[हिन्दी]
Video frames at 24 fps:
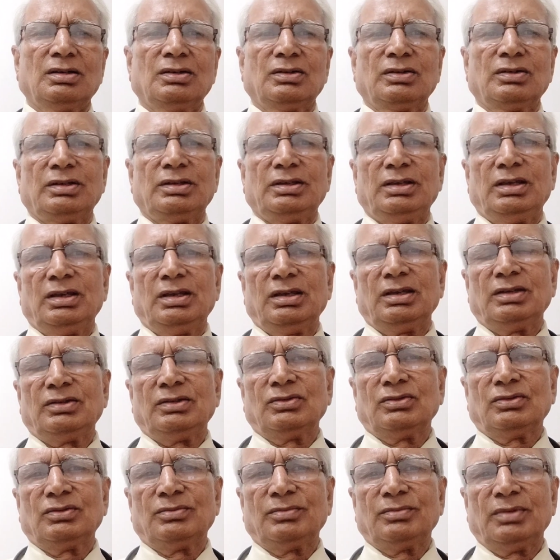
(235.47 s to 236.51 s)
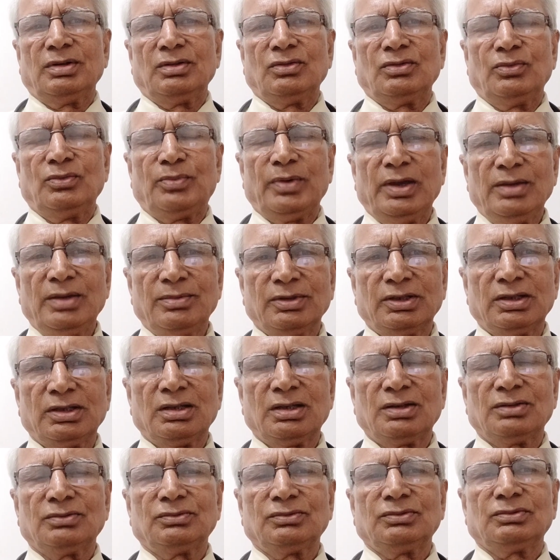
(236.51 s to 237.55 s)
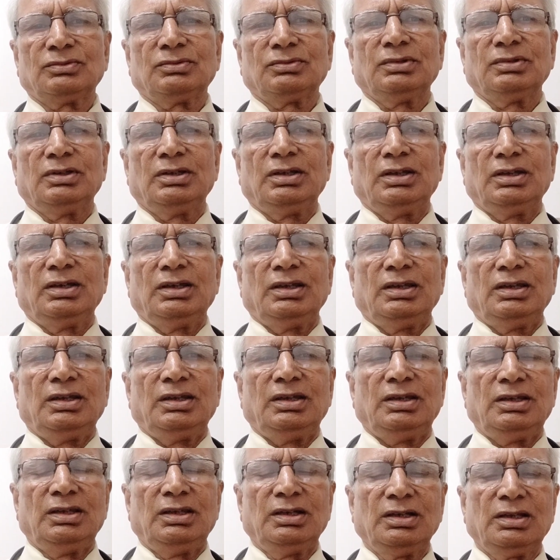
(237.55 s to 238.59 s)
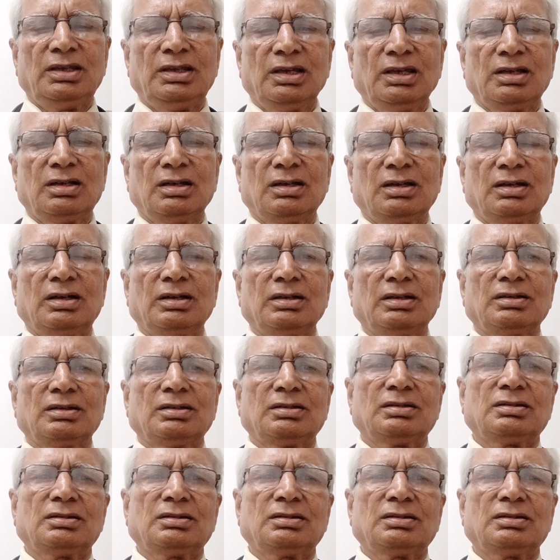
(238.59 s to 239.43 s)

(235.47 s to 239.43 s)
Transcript: और ये जो मैं उपाय बता रहा हूँ इनके कारण